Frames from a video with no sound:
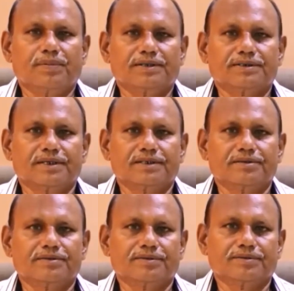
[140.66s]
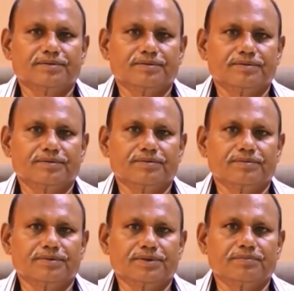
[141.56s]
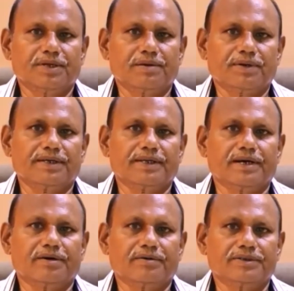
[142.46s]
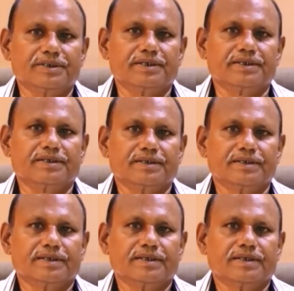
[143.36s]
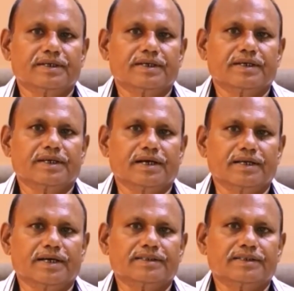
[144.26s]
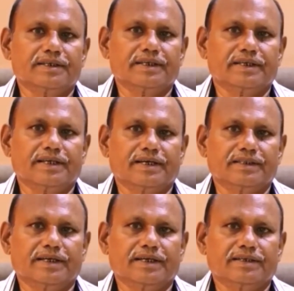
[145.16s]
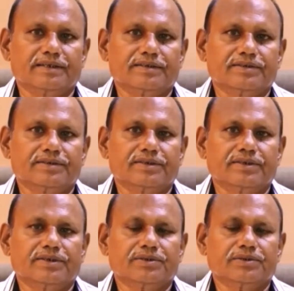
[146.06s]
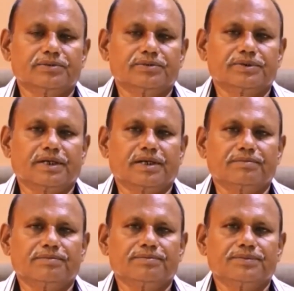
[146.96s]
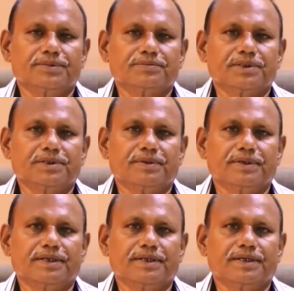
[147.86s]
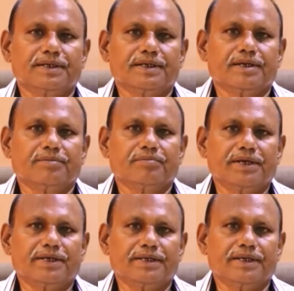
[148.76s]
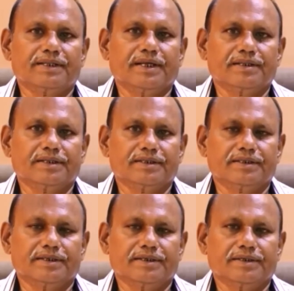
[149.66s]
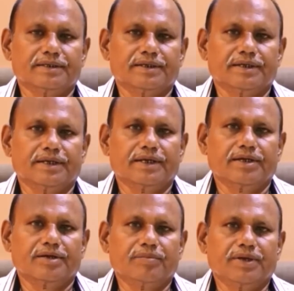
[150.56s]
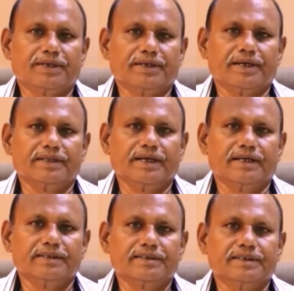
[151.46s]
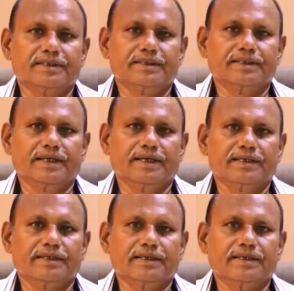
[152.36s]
पार्सल जब व्यापारी या एजेंट या यात्री लेके आता है तो उसका हम सबसे पहले पैकिंग का ध्यान देते हैं पैकिंग का ध्यान इसलिए देते हैं कि